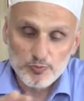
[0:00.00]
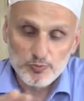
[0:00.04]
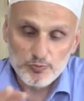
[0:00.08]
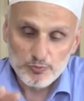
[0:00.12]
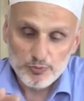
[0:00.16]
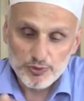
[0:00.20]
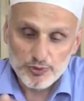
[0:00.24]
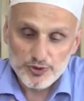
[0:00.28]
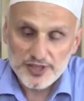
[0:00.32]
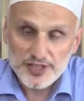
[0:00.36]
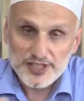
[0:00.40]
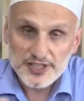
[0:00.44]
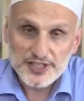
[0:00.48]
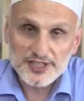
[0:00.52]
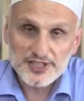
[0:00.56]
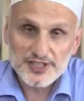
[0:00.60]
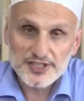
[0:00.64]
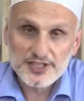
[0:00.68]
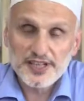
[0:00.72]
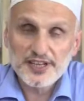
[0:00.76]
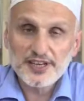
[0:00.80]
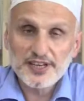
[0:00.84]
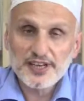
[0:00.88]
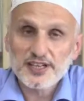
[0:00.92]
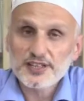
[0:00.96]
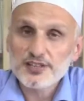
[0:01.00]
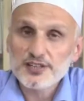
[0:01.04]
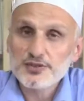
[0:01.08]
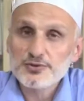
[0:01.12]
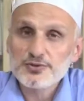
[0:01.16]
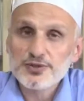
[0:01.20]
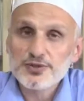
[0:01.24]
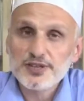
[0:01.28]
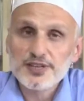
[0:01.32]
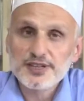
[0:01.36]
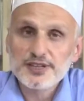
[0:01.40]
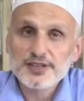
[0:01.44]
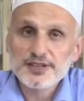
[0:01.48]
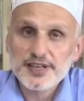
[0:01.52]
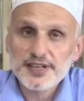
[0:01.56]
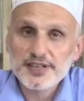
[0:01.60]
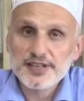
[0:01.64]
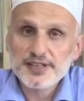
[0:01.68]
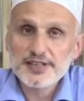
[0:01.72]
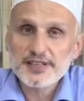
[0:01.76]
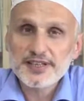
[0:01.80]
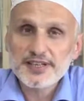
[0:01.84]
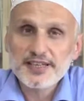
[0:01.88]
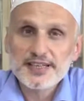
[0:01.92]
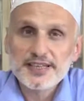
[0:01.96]
bu ilişkiler ağı üzerinden
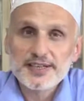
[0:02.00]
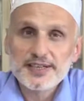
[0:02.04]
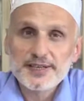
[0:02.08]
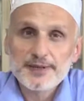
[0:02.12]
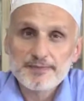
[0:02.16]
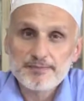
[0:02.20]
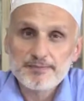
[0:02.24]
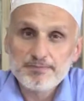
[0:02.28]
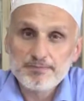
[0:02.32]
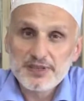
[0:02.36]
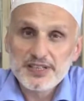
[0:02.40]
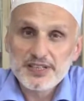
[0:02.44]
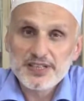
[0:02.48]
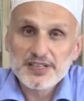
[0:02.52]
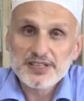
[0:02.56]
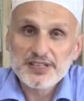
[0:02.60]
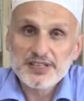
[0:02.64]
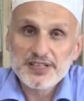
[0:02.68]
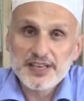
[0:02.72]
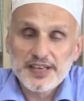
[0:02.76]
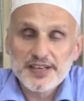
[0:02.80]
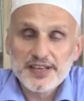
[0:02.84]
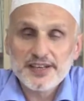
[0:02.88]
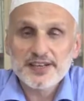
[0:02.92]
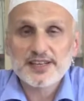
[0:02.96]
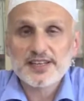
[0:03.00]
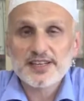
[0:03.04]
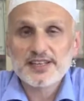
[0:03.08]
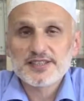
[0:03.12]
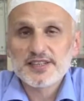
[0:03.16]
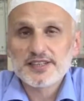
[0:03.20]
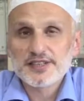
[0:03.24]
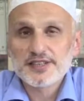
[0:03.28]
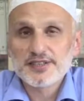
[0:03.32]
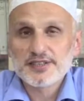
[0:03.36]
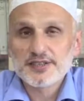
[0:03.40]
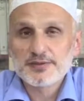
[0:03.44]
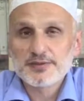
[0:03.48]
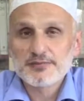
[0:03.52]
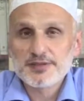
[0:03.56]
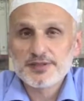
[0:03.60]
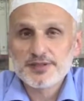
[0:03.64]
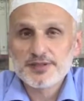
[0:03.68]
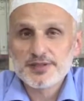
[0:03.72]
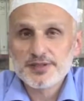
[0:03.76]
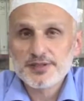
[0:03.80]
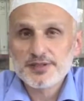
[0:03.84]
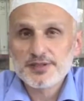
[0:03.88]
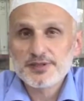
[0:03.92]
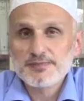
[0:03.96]
bir değer
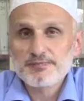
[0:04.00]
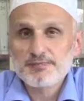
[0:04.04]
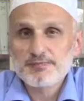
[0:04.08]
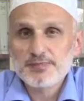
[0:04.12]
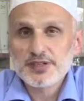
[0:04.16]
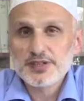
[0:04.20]
kazandığımızın,